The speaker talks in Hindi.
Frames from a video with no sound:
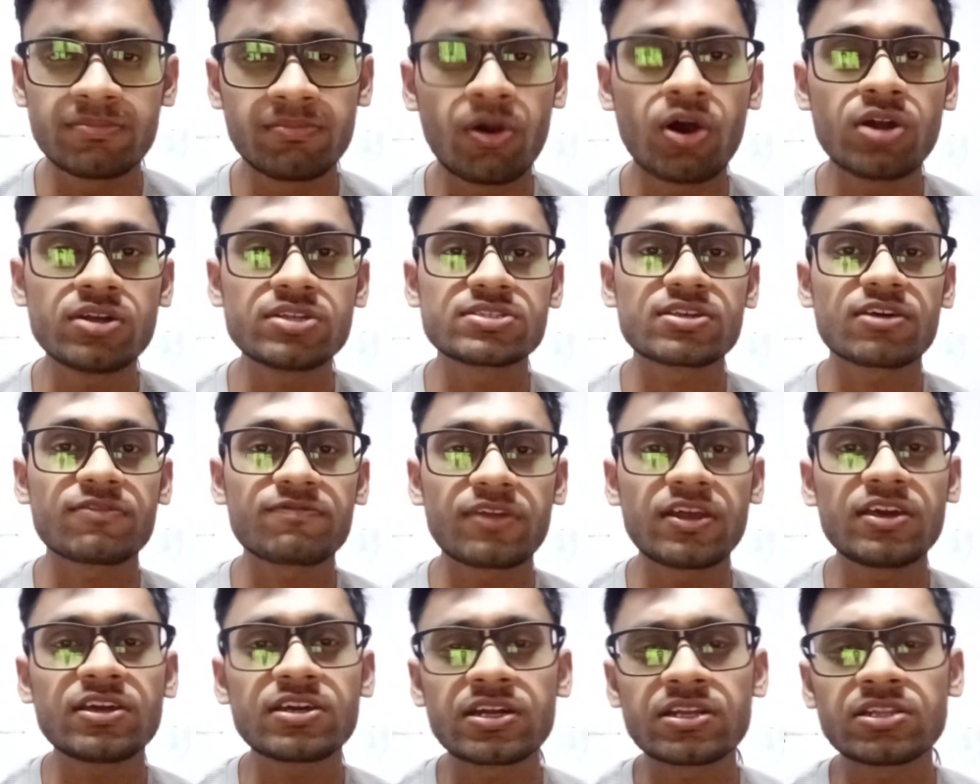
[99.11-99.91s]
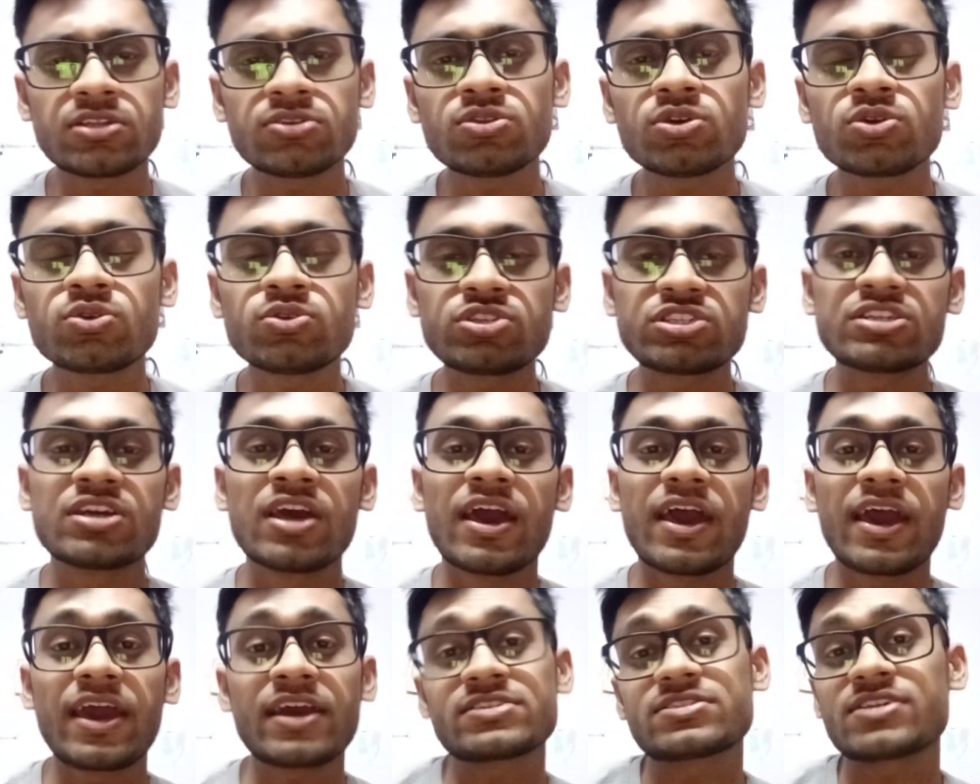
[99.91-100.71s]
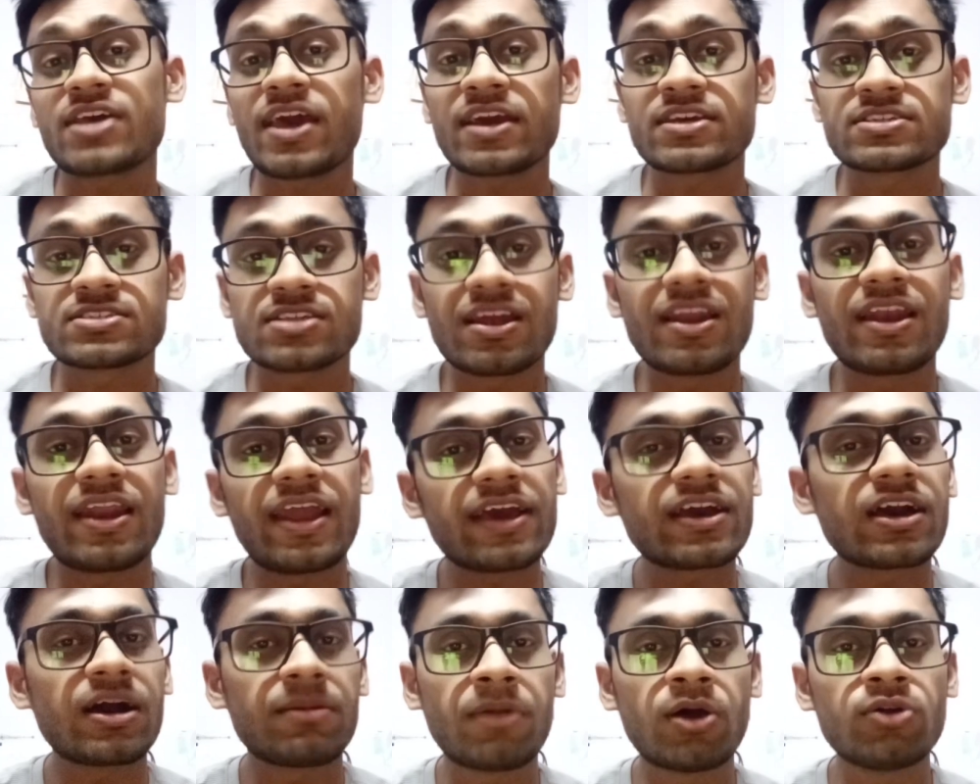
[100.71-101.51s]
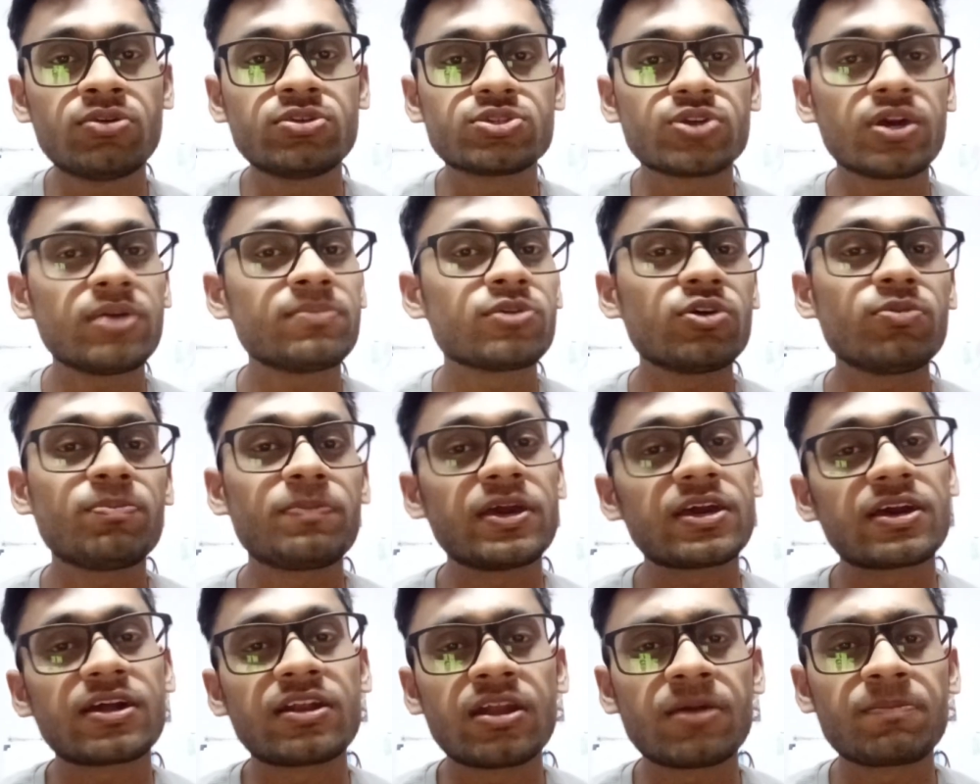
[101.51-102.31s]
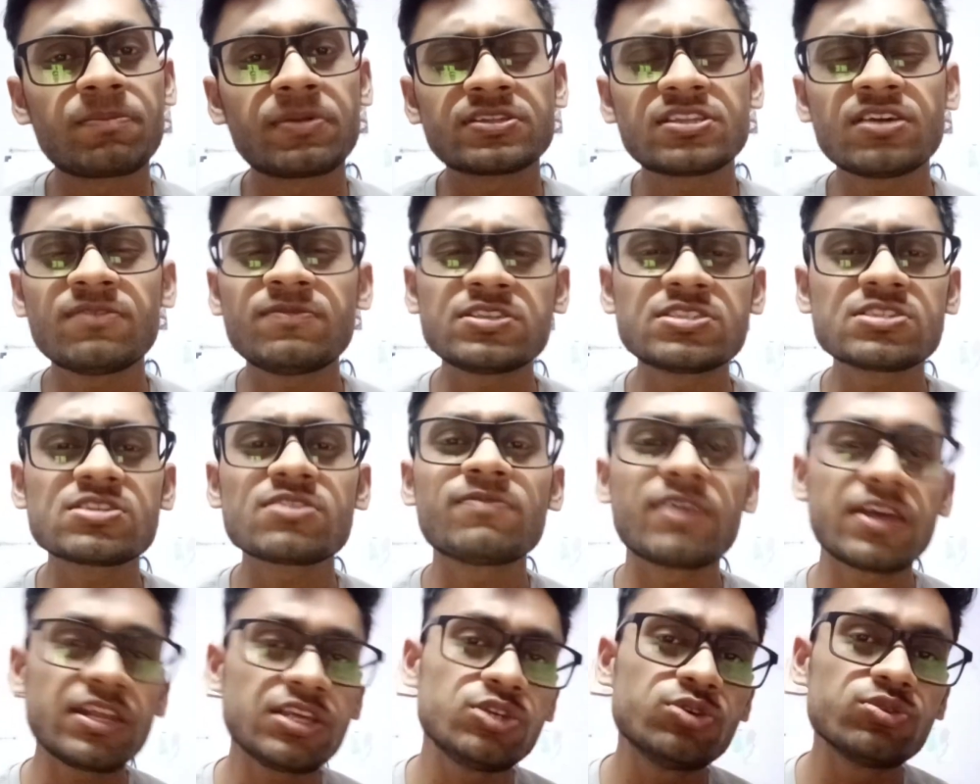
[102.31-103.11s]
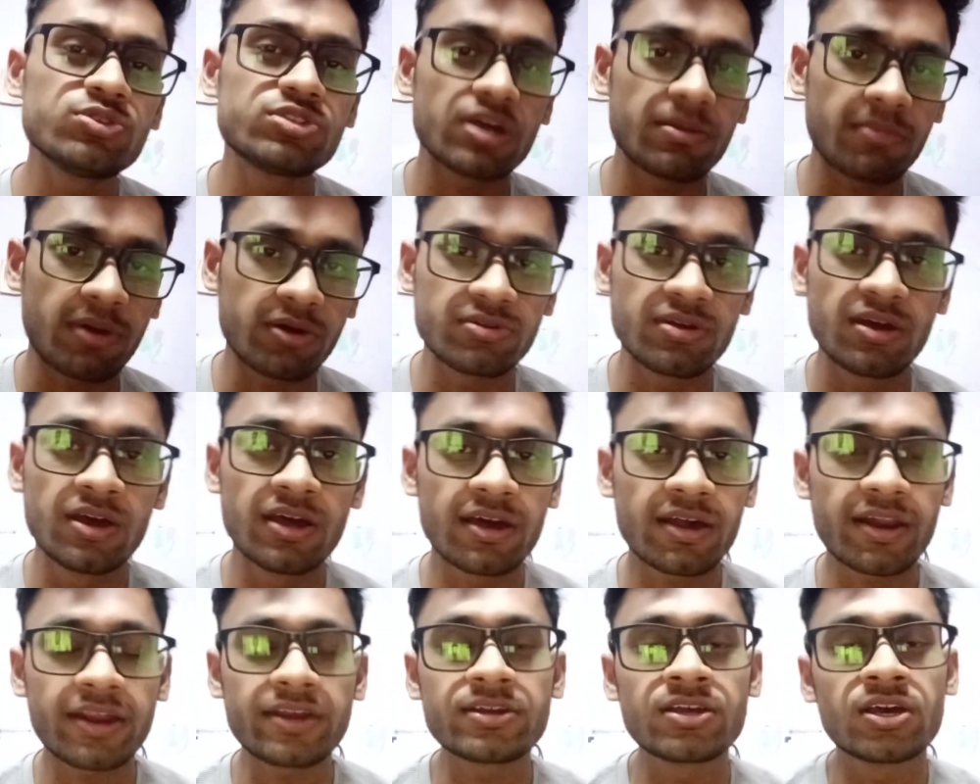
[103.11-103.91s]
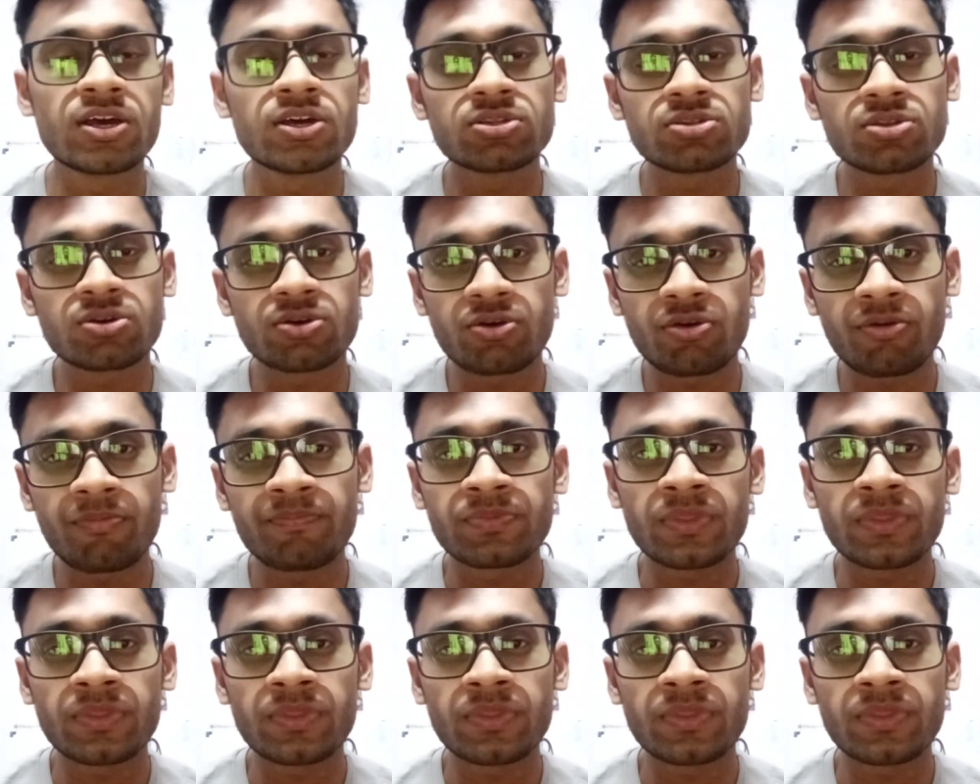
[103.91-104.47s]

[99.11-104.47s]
बॉन्ड सर्व नहीं करते तो कुछ एक्स एक्स लैक अमाउंट जो है हमको पे करना पड़ता है विच इज अ वेरी ह्यूज अमाउंट राइट तो